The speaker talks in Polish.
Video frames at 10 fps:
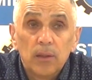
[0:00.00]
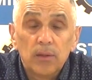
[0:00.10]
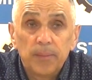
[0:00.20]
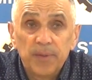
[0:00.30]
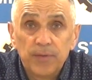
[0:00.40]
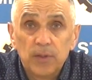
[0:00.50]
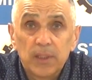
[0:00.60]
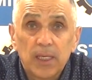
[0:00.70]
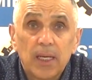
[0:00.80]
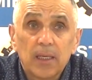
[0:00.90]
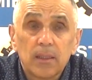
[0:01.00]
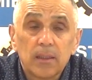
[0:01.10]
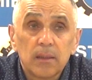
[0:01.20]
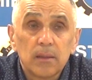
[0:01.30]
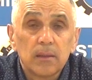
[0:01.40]
No na pewno tak.
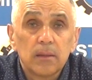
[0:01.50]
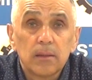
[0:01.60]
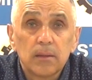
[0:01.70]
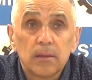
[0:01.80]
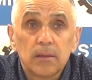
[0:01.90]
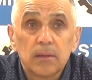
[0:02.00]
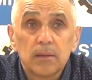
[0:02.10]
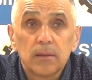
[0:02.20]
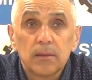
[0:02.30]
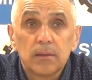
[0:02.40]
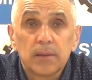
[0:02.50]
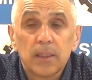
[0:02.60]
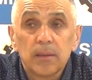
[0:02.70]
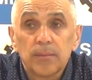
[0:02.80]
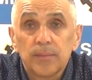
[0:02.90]
E,
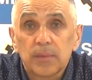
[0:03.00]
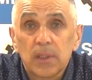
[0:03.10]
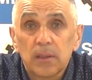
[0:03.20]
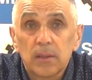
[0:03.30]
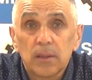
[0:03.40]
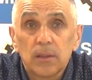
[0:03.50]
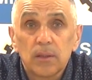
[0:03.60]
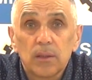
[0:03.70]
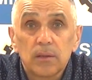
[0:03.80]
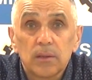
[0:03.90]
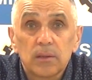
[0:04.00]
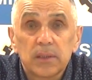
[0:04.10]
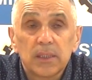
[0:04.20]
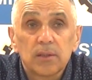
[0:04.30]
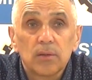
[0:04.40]
ten, ten e,
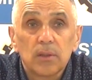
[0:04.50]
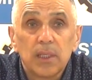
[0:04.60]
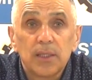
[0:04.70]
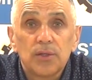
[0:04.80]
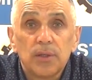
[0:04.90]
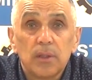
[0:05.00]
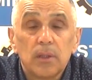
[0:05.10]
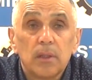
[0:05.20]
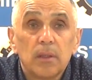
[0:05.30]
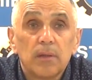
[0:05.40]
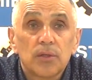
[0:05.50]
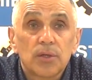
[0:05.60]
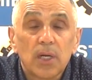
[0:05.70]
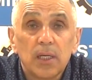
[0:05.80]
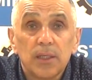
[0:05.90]
sezon leci
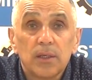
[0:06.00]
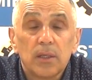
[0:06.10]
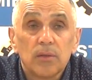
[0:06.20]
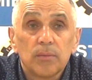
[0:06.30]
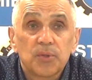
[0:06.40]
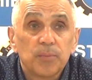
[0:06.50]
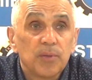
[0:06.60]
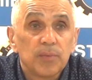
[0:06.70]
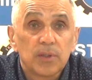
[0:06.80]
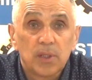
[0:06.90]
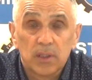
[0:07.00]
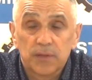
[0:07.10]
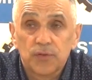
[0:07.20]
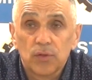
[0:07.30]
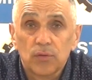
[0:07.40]
szalenie. No, przypomnę
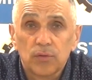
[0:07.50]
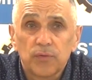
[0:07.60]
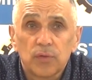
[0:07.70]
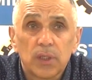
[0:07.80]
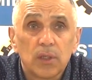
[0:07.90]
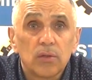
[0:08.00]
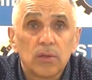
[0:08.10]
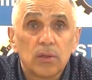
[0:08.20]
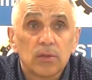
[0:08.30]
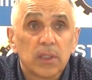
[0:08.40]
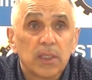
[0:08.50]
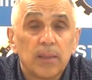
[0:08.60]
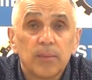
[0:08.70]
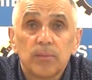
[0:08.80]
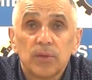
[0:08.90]
teraz w ciągu dwóch tygodni
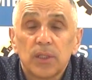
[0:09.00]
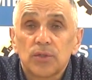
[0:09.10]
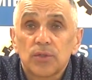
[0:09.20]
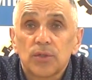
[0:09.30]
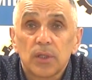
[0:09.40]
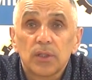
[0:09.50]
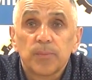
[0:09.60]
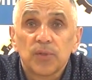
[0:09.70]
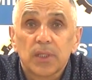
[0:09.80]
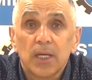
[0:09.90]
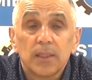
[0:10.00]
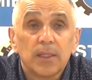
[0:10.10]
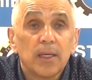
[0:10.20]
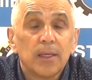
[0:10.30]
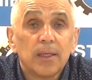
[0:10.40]
rozegramy bodajże cztery
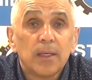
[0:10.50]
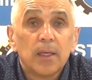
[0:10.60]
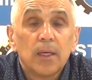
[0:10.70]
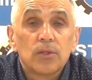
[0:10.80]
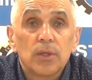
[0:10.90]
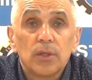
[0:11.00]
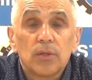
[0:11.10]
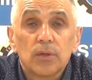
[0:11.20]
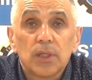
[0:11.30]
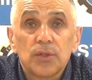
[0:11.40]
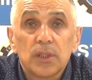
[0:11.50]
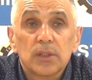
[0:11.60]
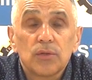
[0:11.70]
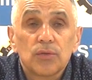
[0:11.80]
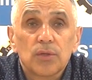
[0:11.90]
spotkania, czyli to też
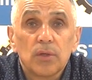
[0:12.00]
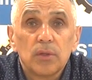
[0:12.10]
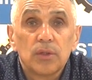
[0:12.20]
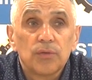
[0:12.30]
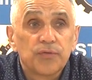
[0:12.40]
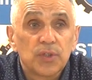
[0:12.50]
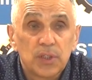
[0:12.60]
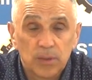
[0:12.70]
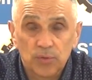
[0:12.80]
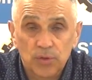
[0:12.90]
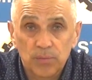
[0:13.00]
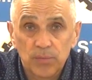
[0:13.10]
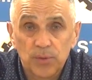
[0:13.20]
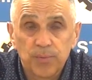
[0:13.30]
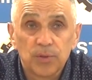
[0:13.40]
jest dużo i tu wszyscy muszą
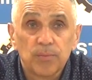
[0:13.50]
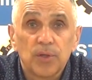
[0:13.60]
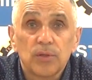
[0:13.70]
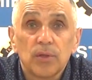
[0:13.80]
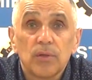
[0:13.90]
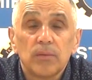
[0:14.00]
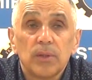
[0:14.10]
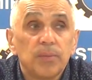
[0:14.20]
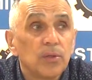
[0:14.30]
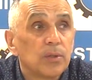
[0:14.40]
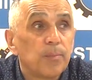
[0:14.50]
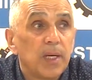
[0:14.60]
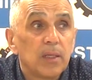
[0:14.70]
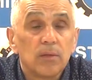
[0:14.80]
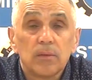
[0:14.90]
być pod bronią i pod
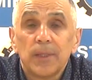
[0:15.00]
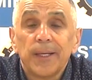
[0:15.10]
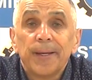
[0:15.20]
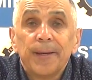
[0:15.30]
parą.